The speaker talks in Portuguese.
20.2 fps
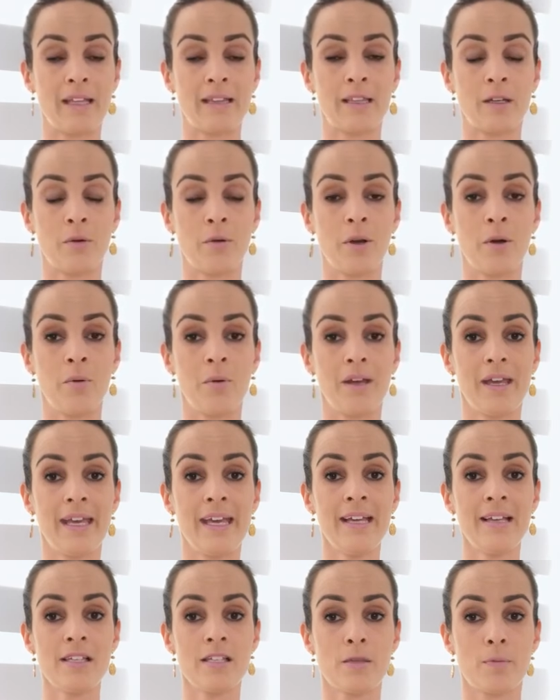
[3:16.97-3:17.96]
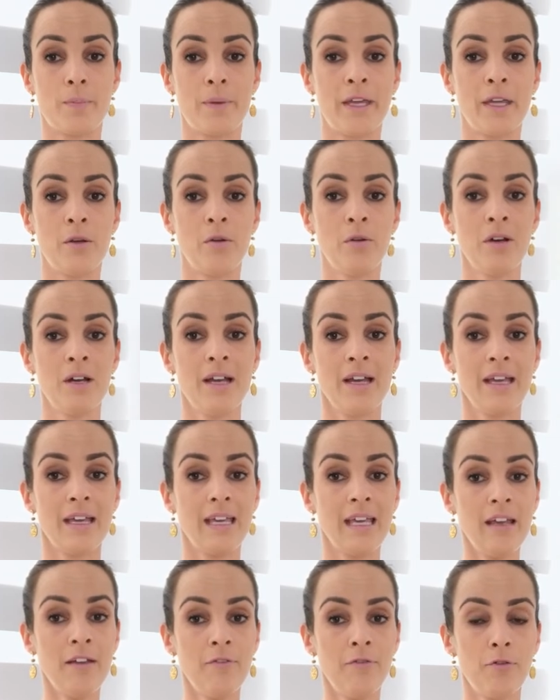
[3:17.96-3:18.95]
Então eu inspiro,
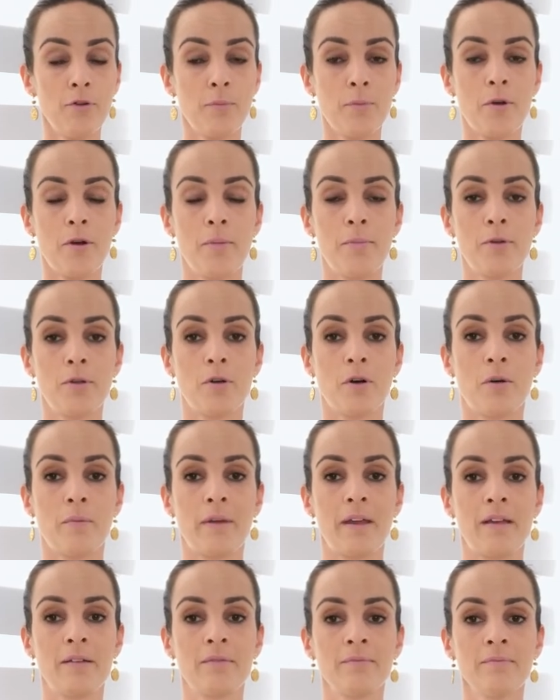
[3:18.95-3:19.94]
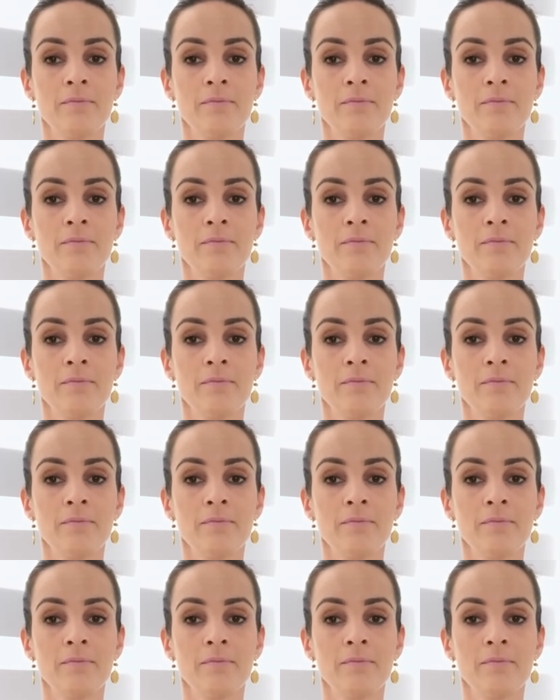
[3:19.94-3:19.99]
inflo meu abdômen.